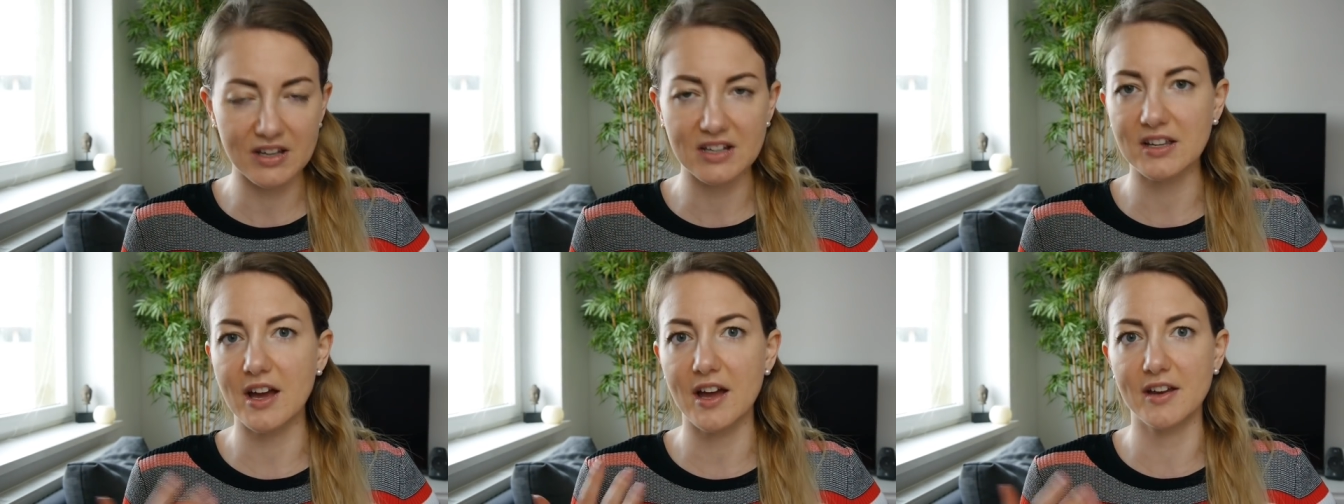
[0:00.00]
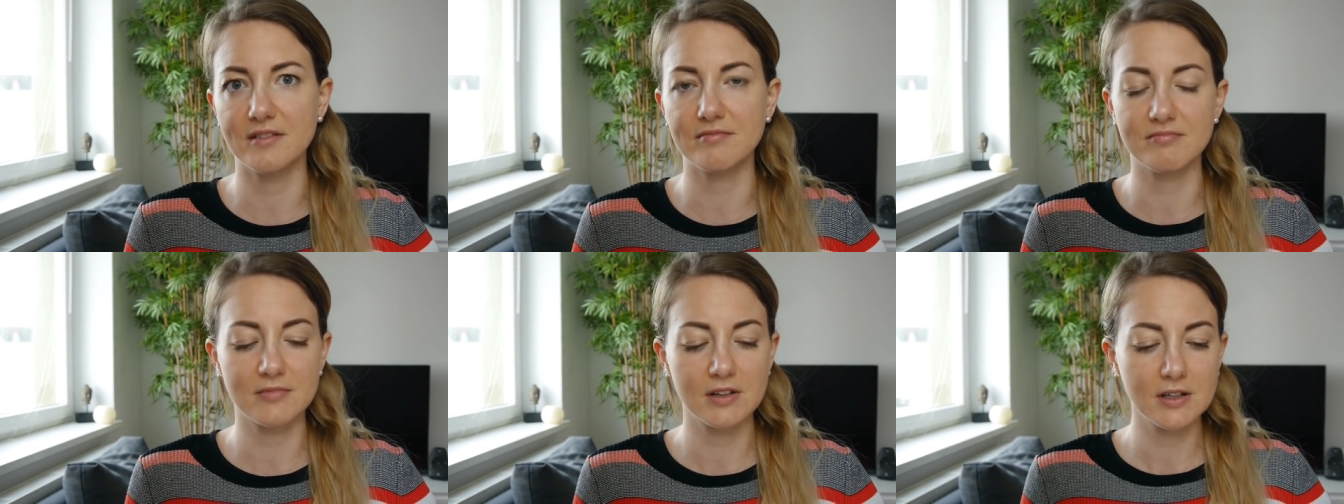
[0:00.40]
wenn
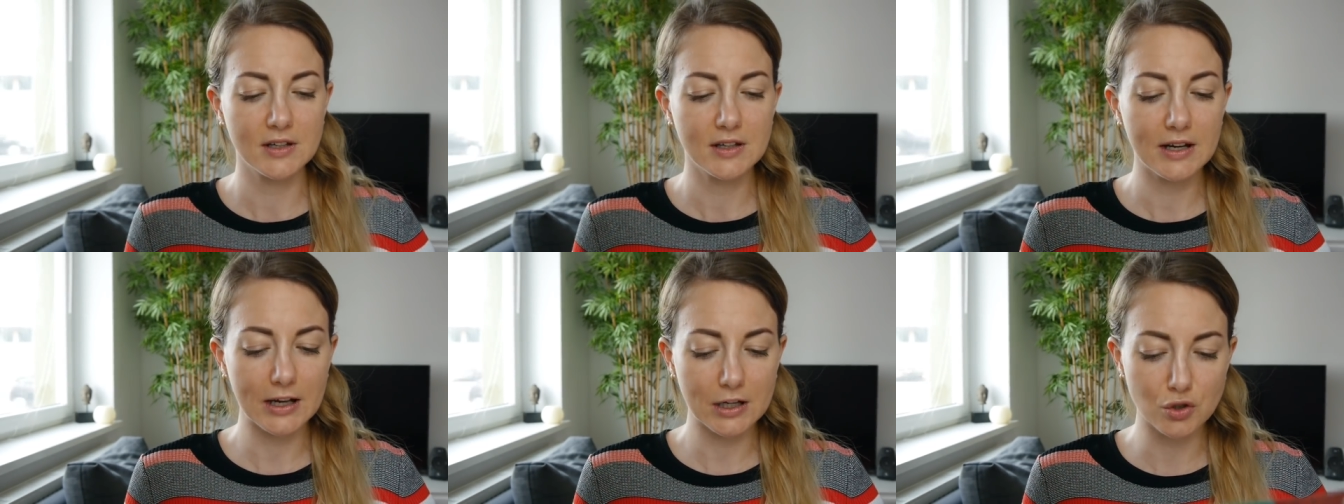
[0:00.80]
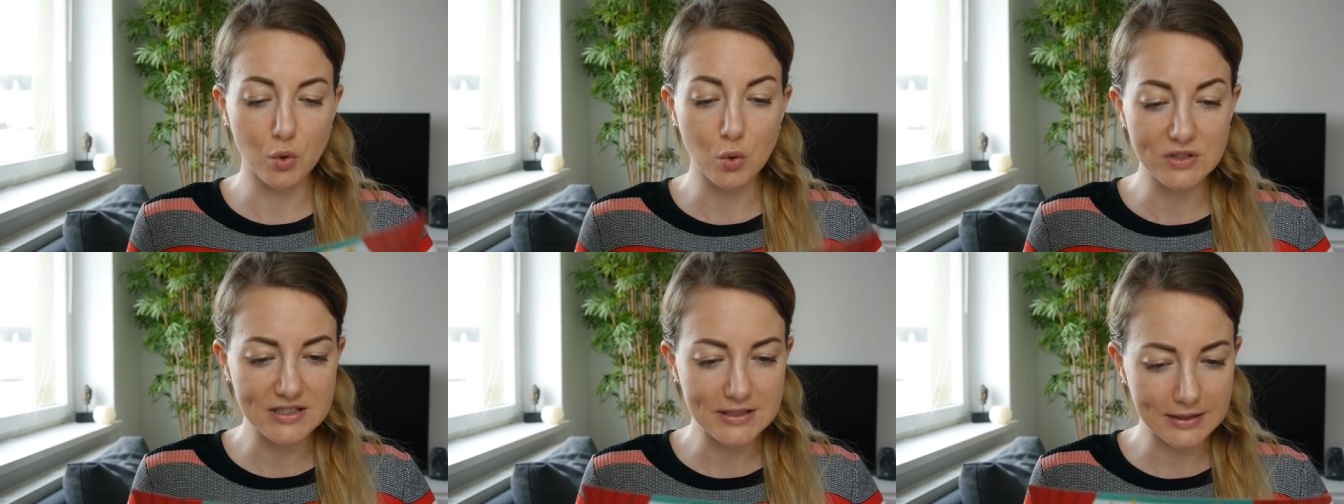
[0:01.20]
kein
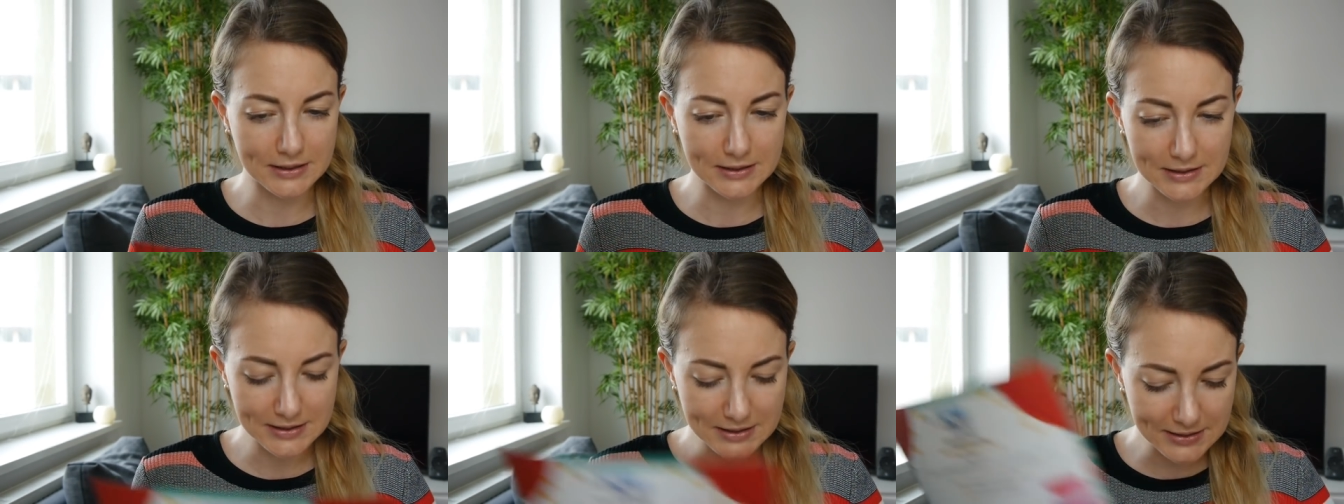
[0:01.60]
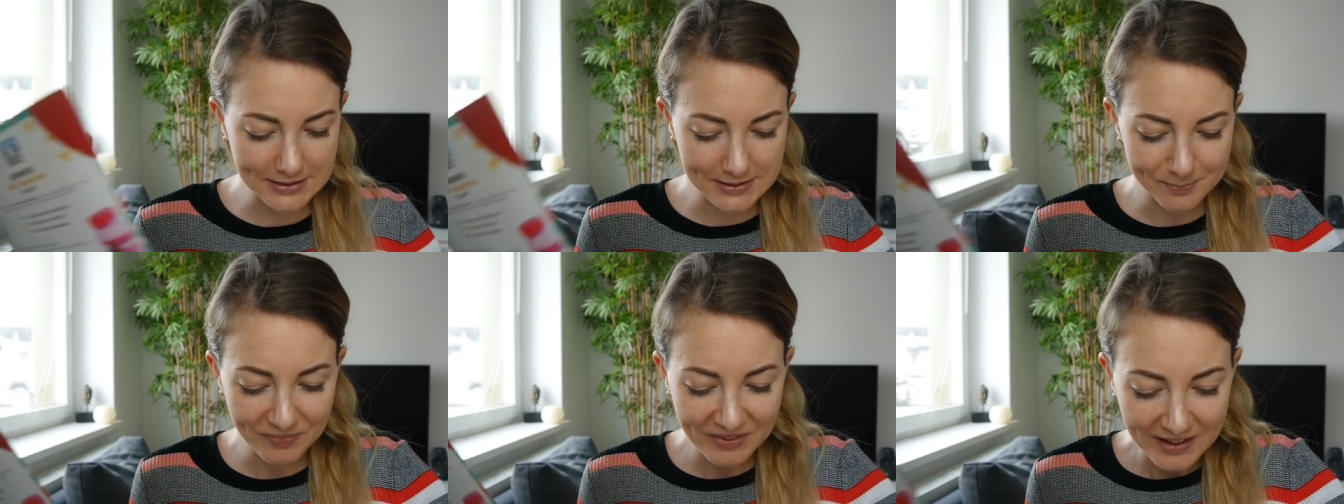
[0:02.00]
Laktose drin
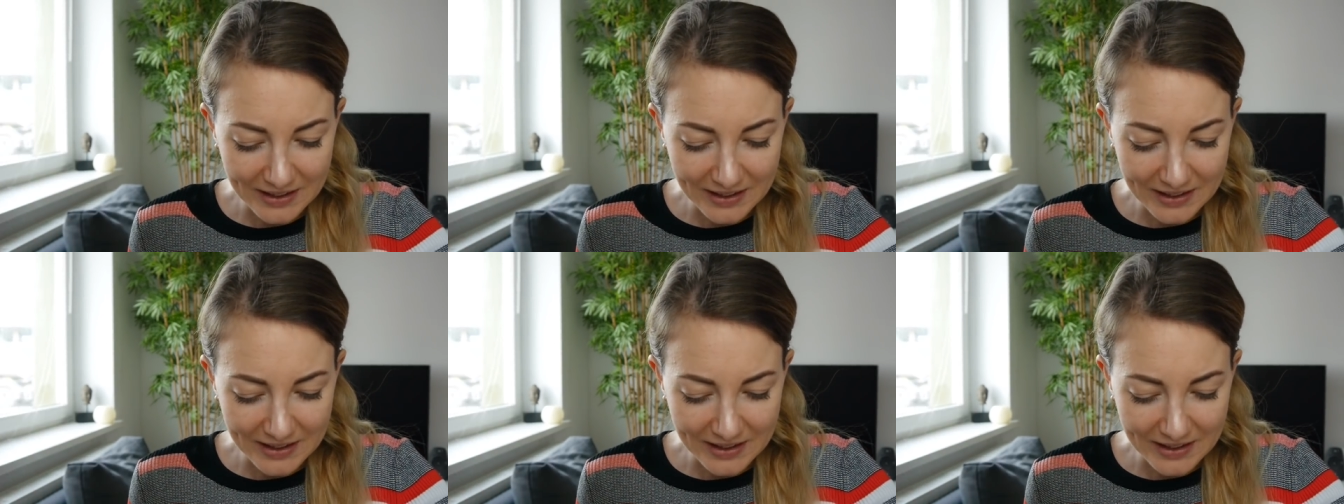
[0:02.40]
ist.